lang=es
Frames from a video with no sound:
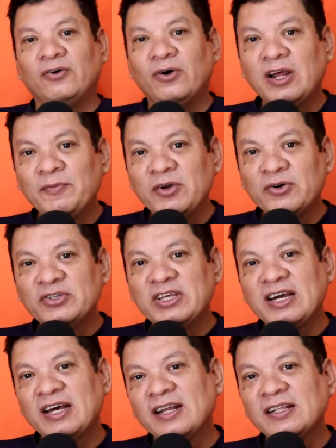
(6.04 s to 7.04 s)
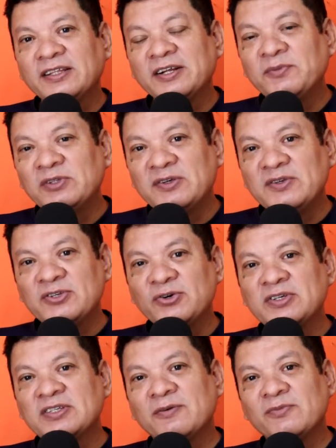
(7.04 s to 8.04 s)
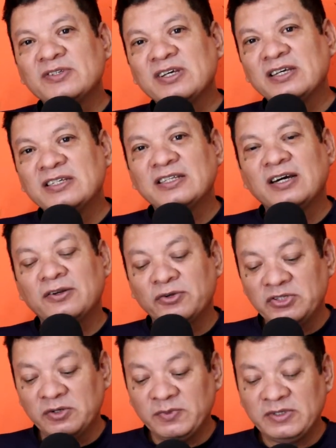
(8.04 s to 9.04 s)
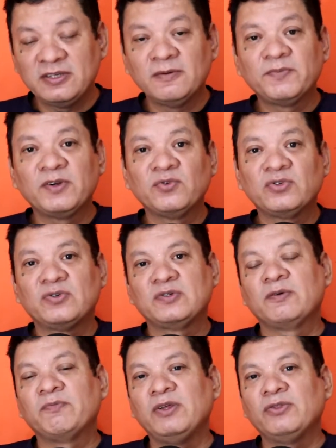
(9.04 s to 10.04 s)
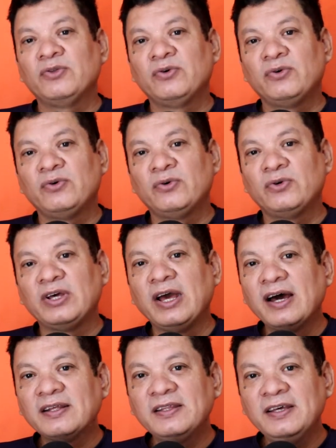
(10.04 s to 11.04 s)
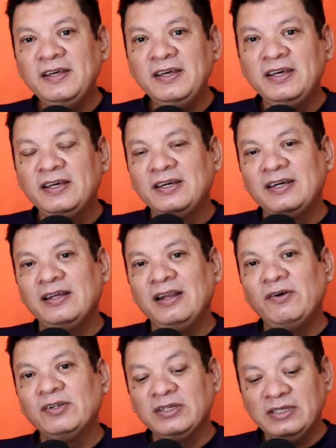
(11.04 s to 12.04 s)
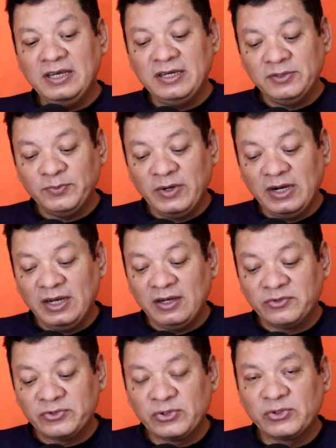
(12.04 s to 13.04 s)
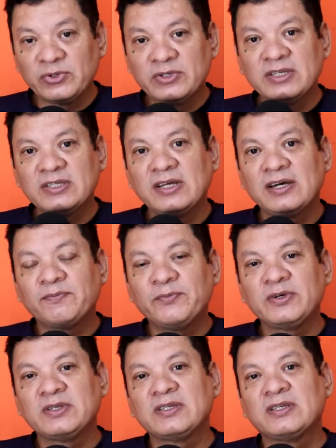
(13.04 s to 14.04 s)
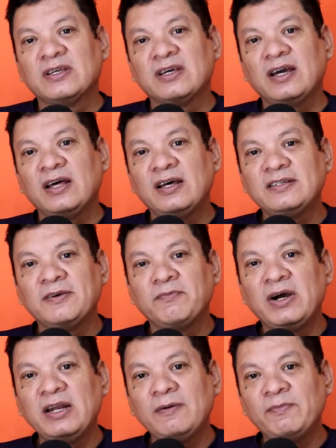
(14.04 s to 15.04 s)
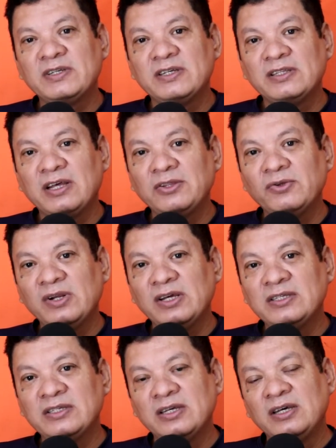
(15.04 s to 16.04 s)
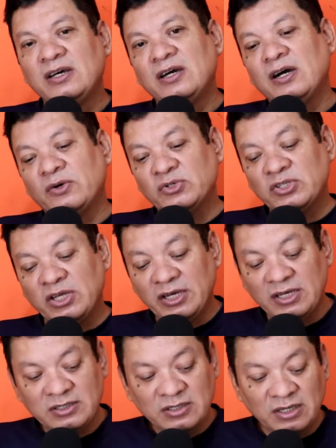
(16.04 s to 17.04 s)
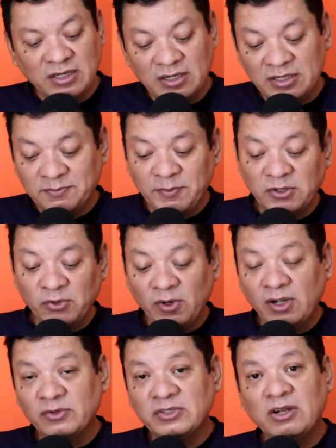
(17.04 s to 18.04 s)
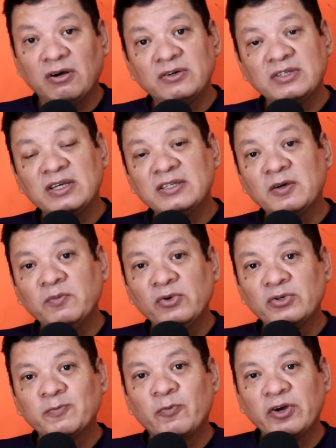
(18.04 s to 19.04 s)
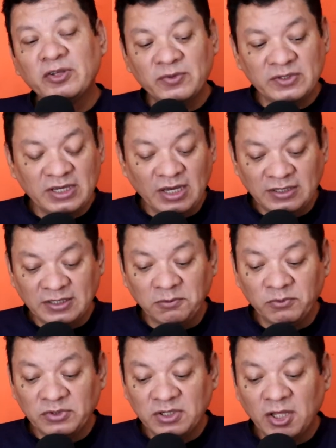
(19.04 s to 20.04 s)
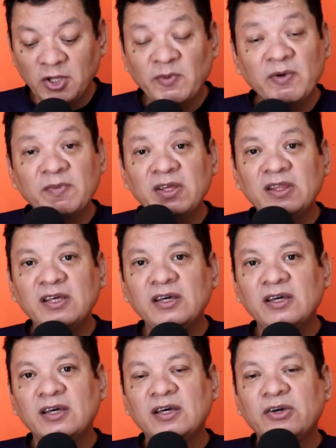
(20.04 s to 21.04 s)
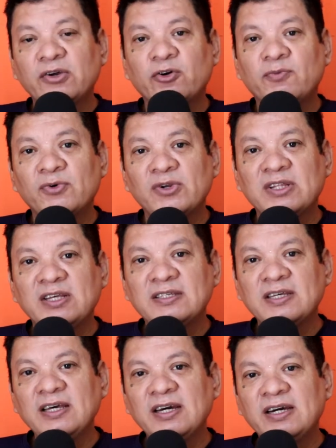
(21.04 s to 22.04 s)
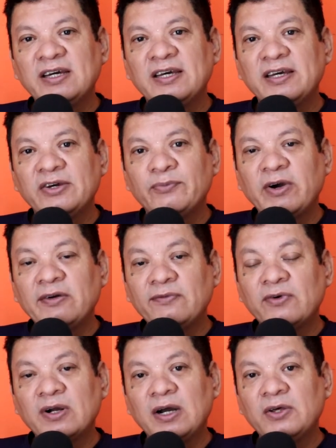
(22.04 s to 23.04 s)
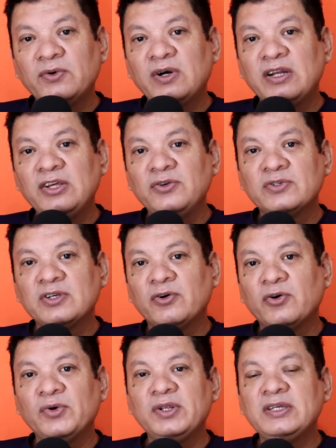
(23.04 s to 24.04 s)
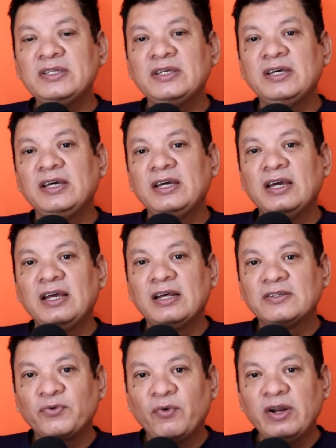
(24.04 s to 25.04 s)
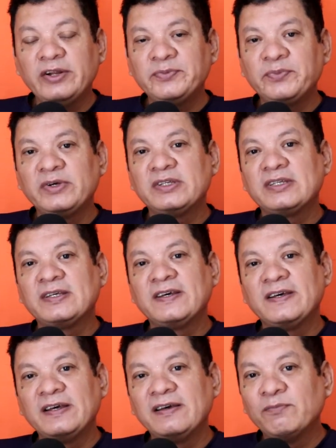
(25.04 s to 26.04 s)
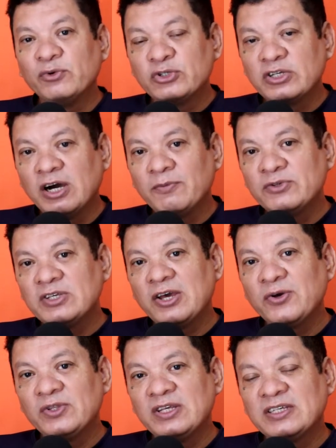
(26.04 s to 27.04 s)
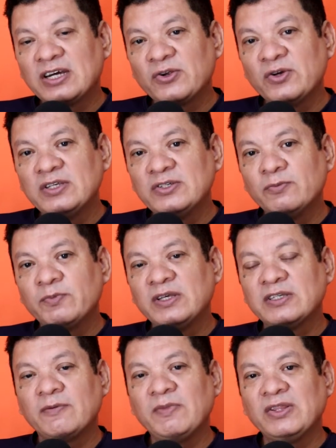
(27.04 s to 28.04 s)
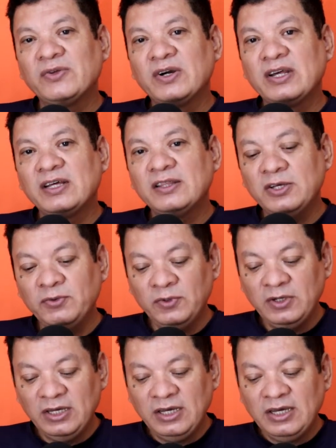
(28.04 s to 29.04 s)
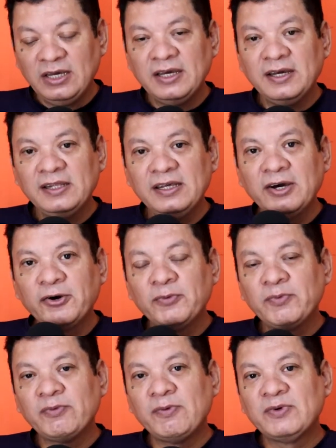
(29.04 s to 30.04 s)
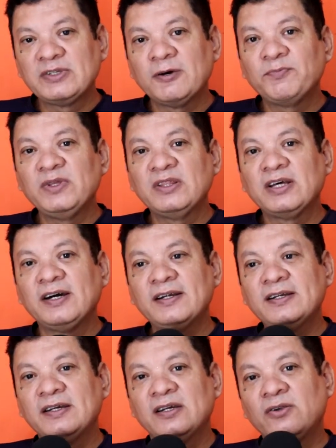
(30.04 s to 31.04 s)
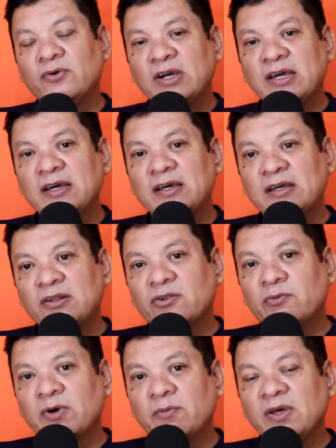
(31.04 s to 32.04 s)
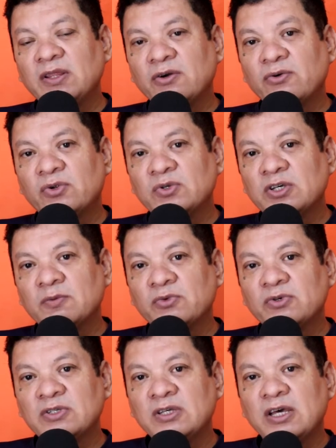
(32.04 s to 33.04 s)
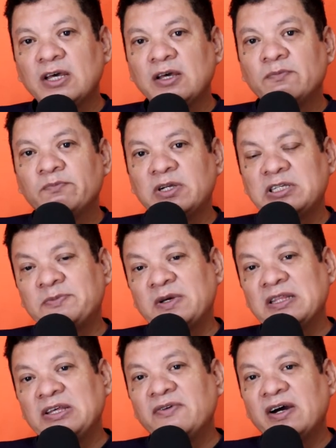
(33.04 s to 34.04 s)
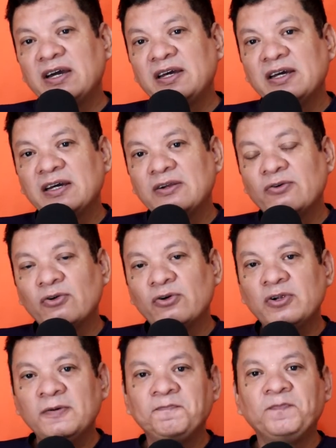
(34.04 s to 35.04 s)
Hola amigos de Canal 3 Multivisión, estamos en esta noche pues siempre en nuestro segmento de arte. La verdad es que es para nosotros estar pues cada semana presentándoles a ustedes eh, respecto a los trabajos que hacemos, los proyectos que hacemos, que normalmente como les decía eh, va enfocado a niños y jóvenes en las cuales pues eh, buscamos que ellos desarrollen su pensamiento creativo. El día de hoy pues vamos a pintar lo que normalmente conocemos perspectiva aérea del color.